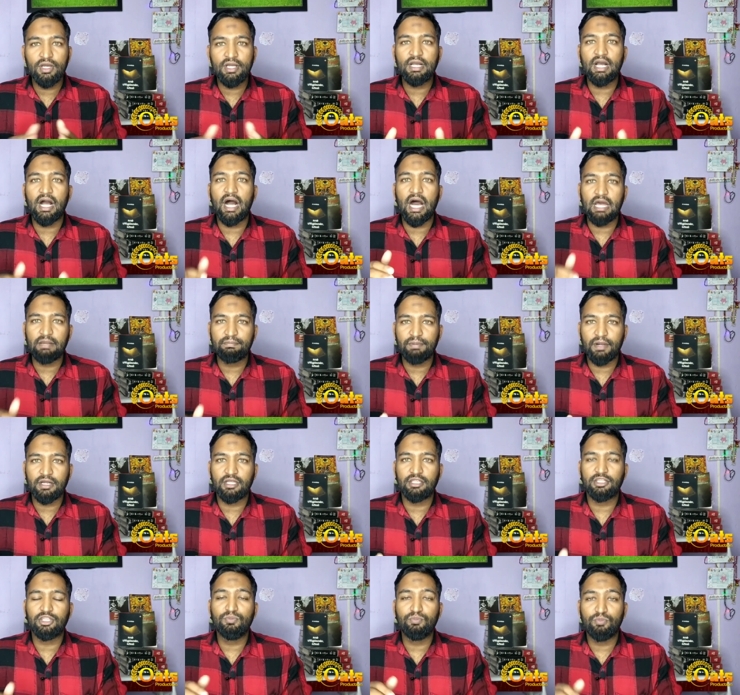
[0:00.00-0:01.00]
முழுக்க
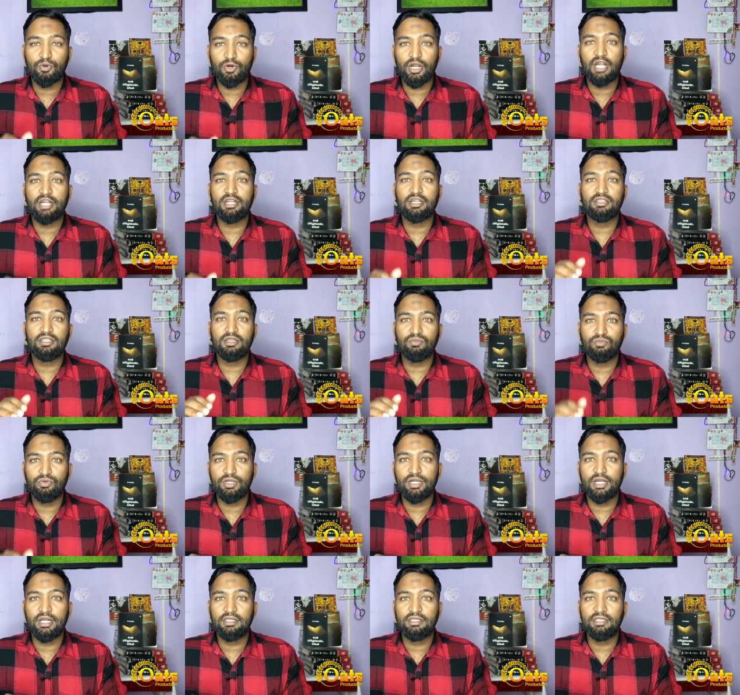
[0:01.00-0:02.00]
ஆர்ப்பாட்டத்தையும் போராட்டத்தையும்
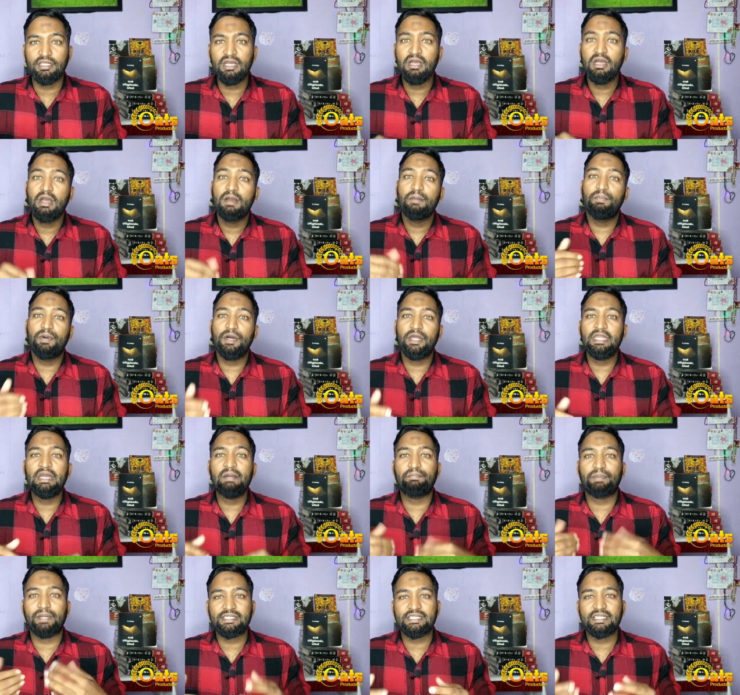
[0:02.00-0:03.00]
முன்னெடுத்து பெரிய
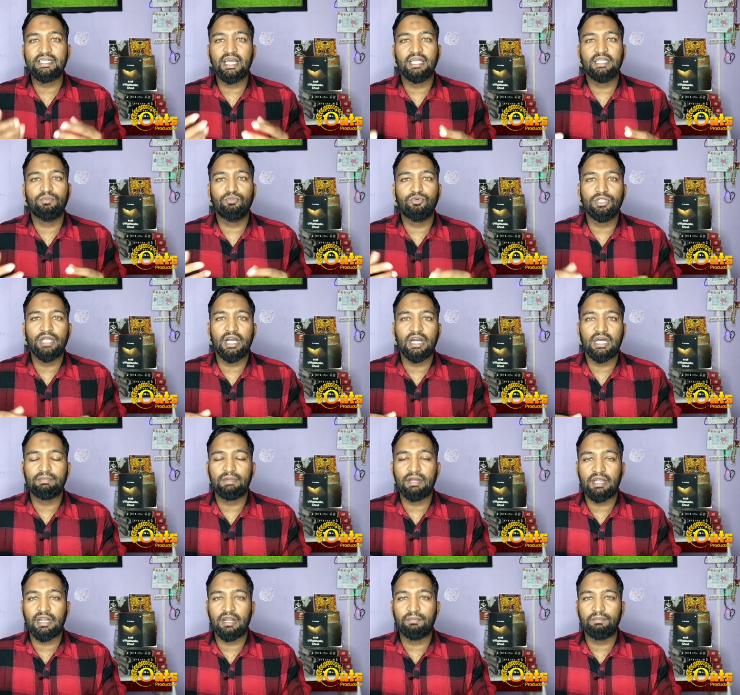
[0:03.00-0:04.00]
பிரச்சனையை அது
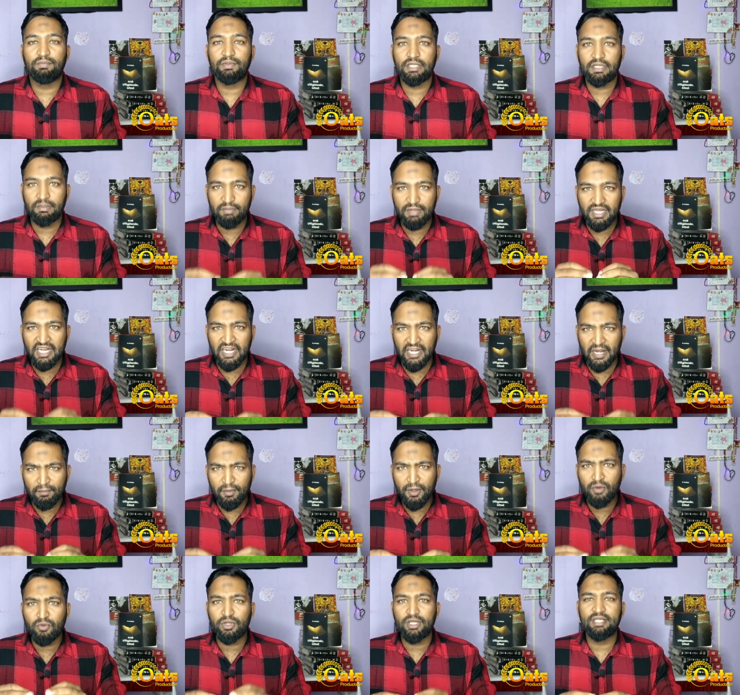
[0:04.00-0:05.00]
பூதாகரமாக கிளப்புது இப்படி
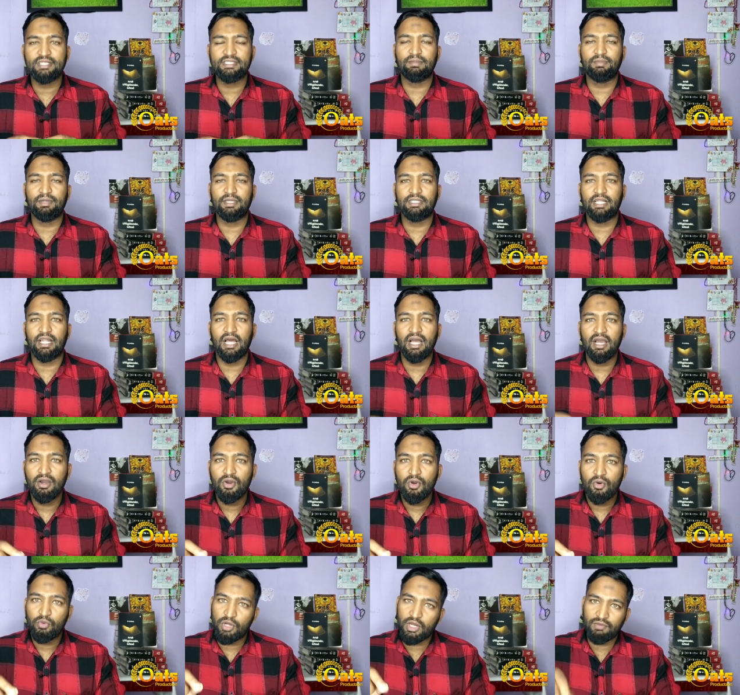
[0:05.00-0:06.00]
கிளப்பக்கூடிய சமயத்தில்
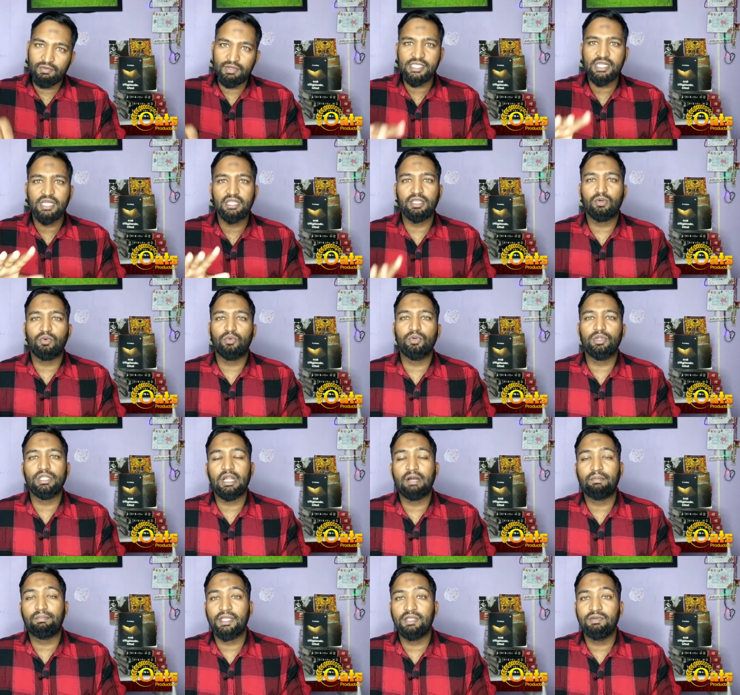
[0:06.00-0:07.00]
ஒரு விஷயத்தை
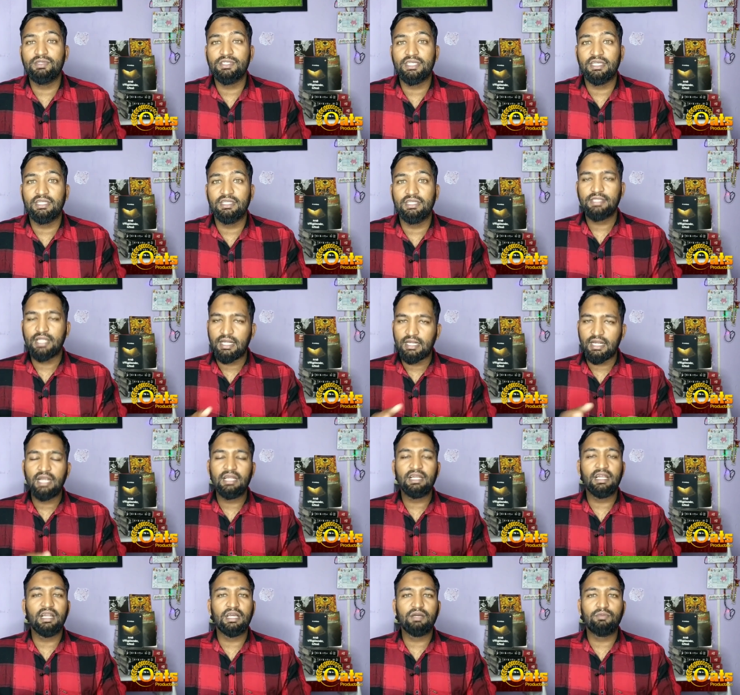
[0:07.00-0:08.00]
கூடுதலாக பதிவு செய்து சில
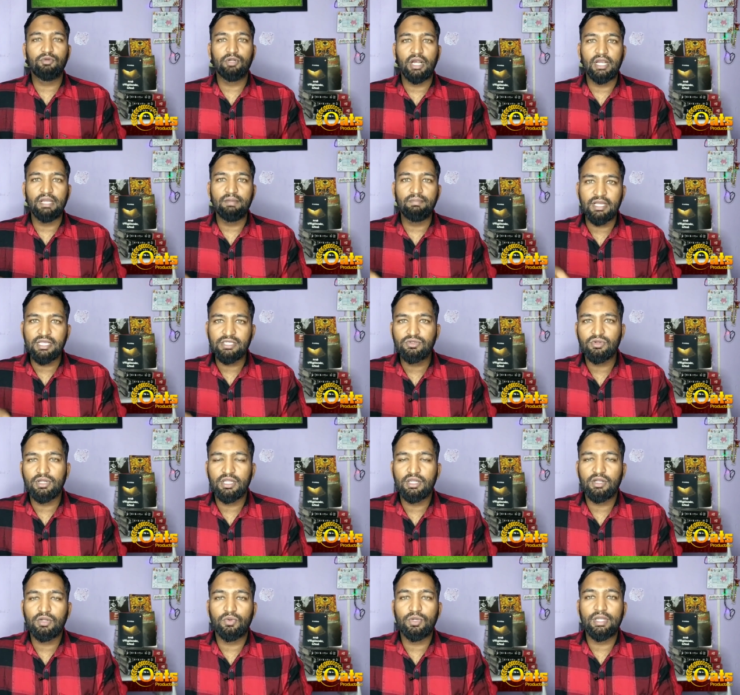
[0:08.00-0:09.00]
நாட்களுக்கு முன்னாடி
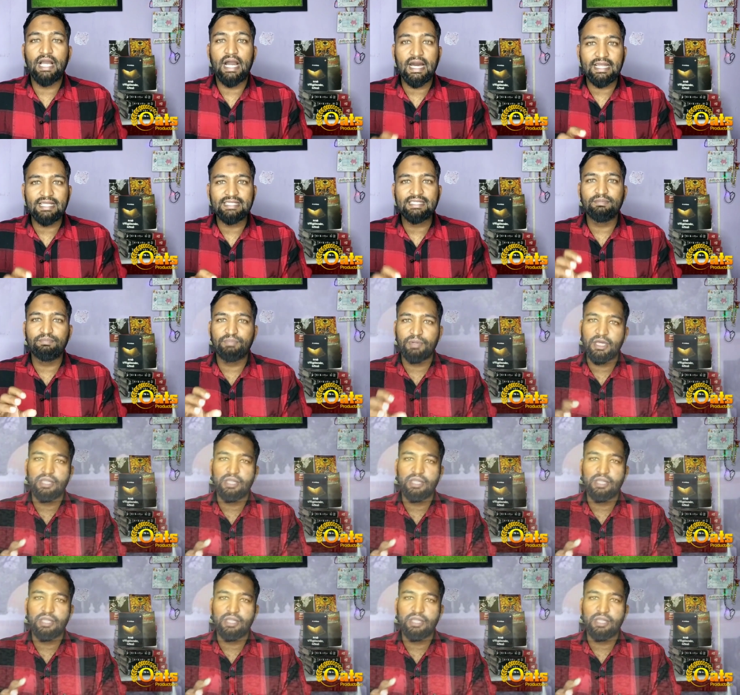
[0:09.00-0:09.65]
மைசூரில் இருக்கக்கூடிய அரசு